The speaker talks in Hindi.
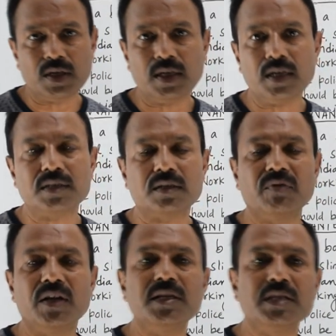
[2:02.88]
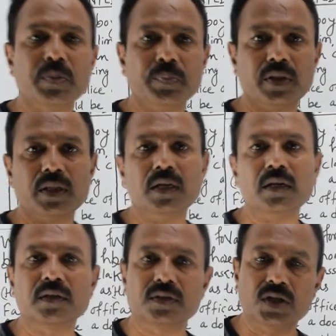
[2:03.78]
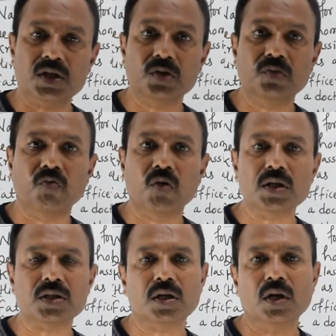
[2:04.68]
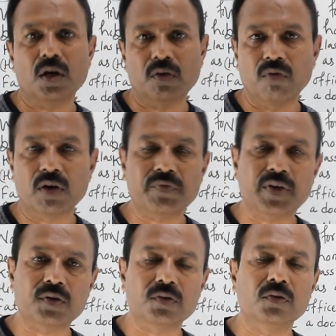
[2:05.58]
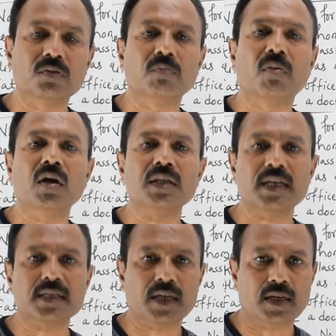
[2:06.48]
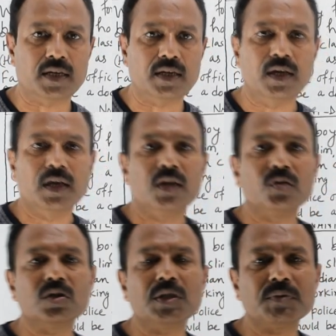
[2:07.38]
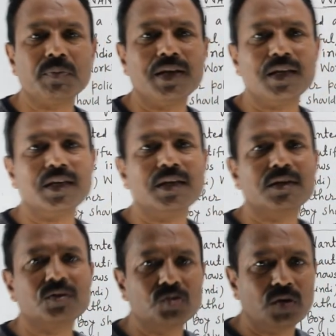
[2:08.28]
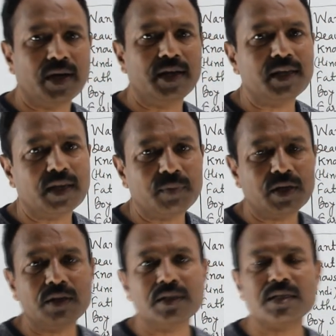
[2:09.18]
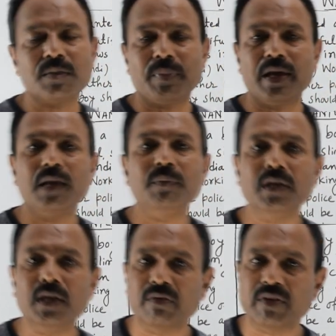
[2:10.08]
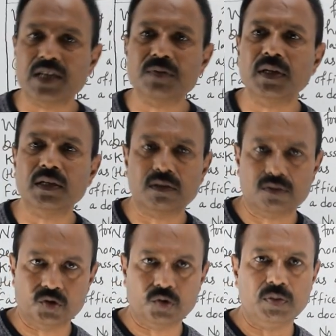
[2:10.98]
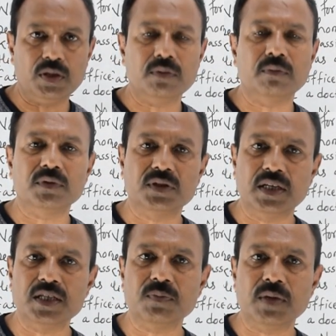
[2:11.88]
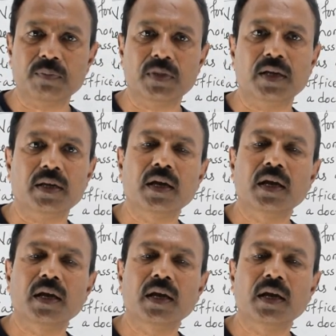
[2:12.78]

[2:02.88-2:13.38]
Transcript: नहीं है इट्स अ वेरी सिंपल थिंग जस्ट यू वॉच वॉट वी हैव टू डू बहुत ही आसान है तो सबसे पहले जो हेडिंग है मैंने जैसे पहले भी एडवर्टाइजमेंट जो भी सीरीज़ में हमने